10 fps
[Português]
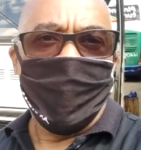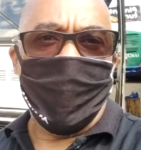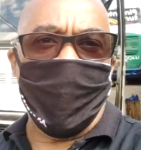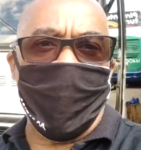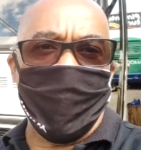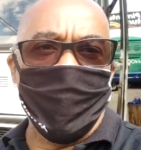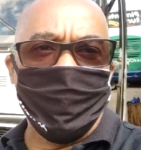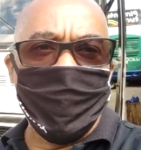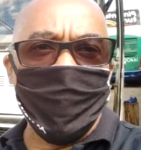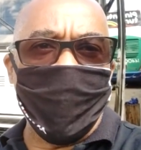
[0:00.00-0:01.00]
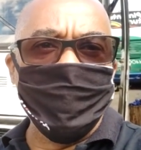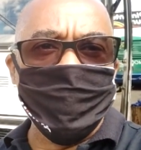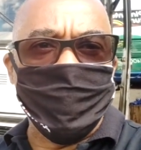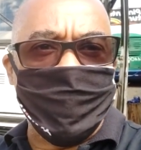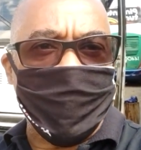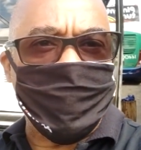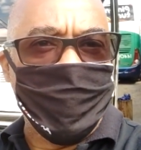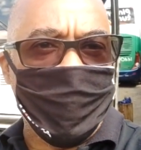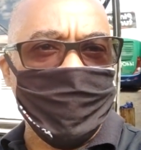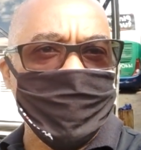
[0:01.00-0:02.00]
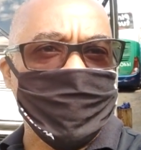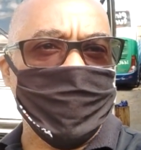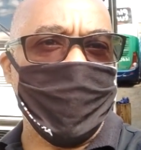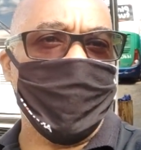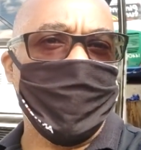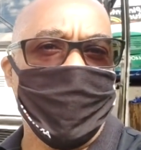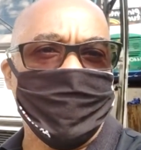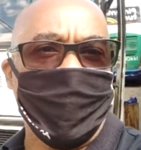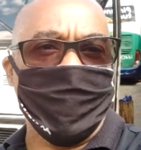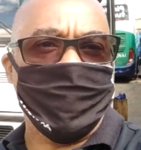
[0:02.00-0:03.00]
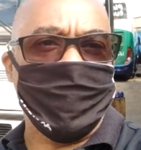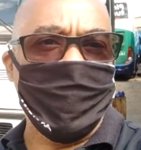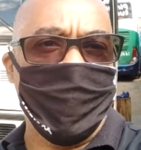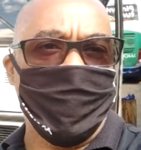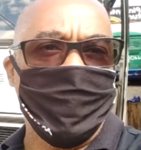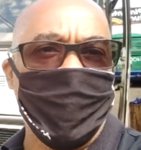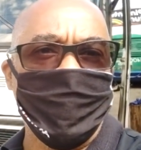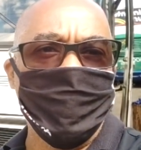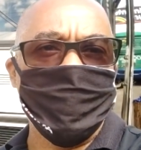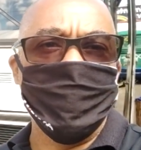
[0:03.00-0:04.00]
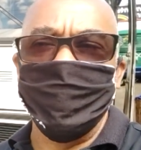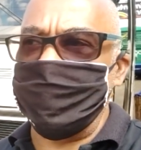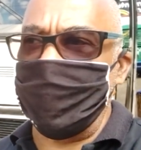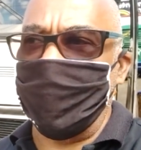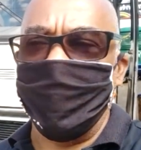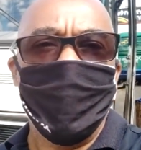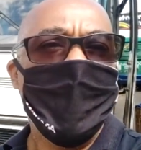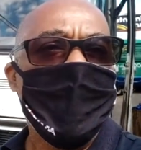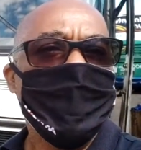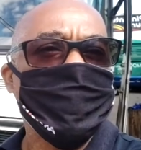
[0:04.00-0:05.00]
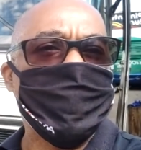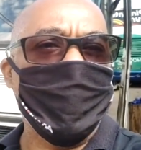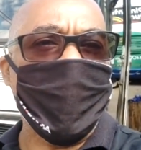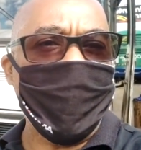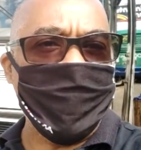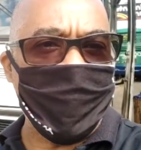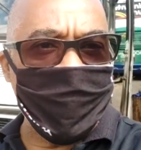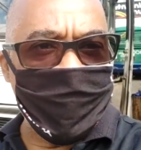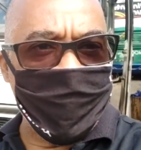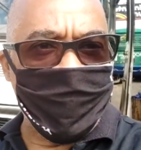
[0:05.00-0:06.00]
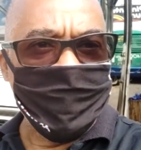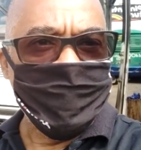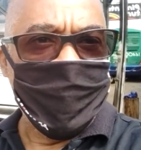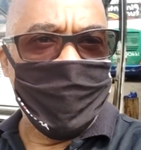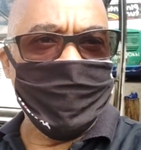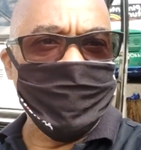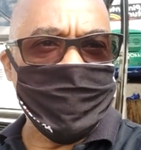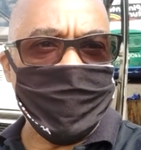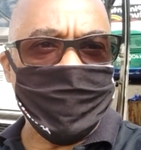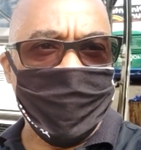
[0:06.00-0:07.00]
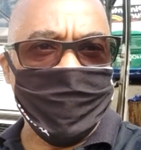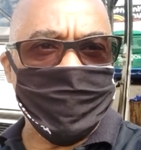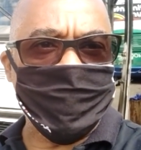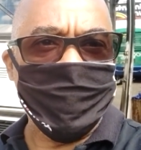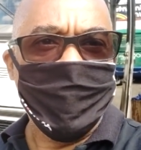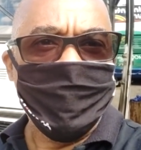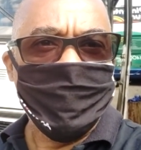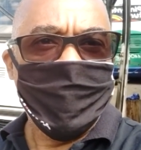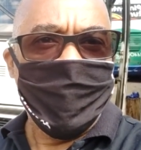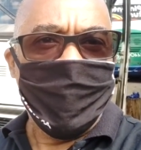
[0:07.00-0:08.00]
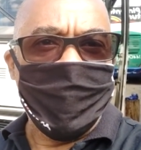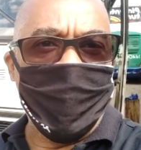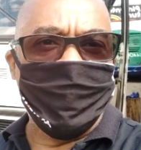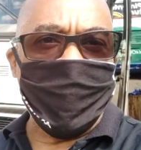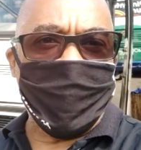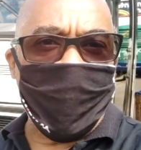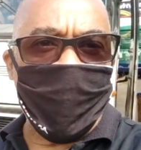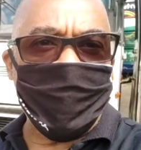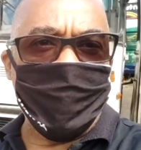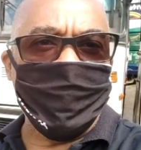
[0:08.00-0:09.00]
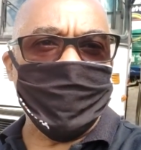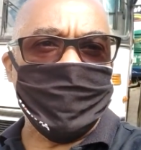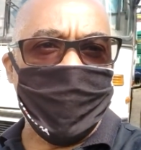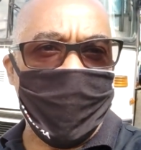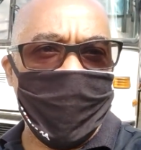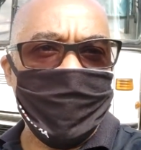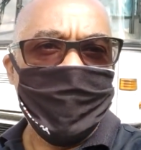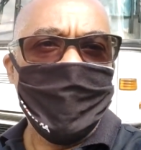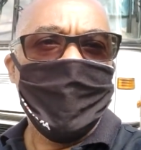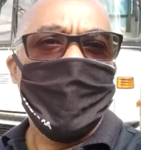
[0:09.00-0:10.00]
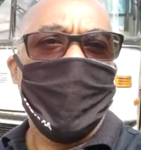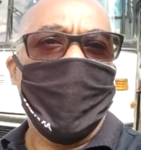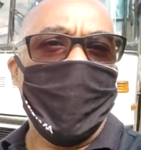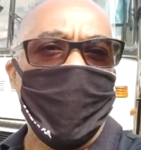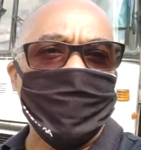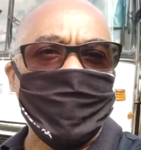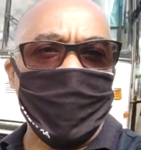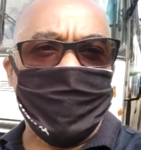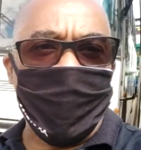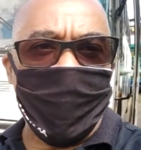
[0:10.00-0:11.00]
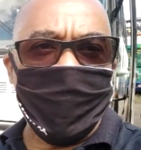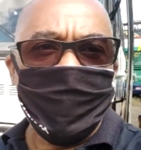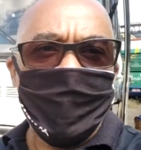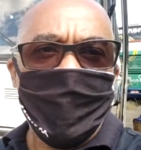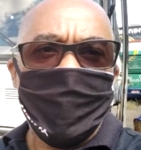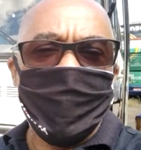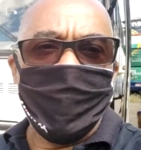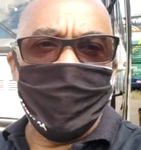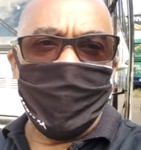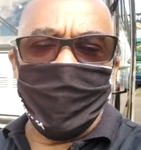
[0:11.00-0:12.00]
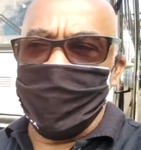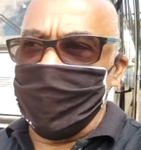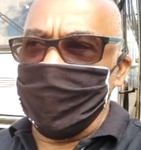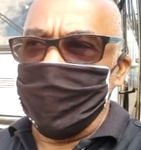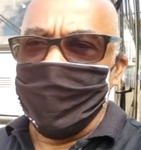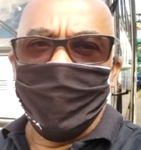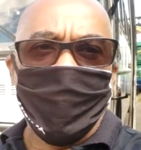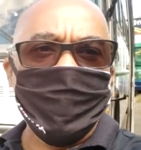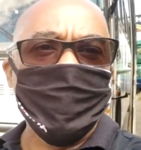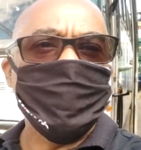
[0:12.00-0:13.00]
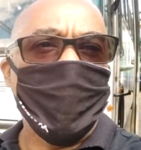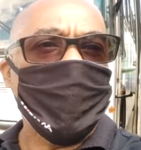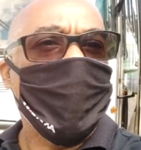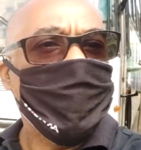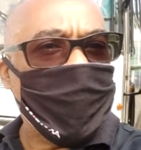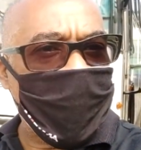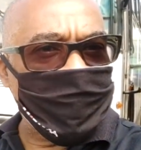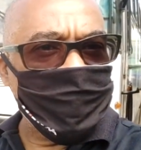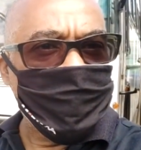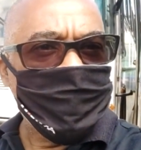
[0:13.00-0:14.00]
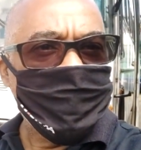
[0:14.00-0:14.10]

É, eu vi o anúncio desse ônibus que está aqui atrás aqui, ó. Vi o anúncio no seu, no seu canal aí, ó. Ônibus em trânsito. E eu vim cá, conversei, é, acertei e o ônibus foi comprado.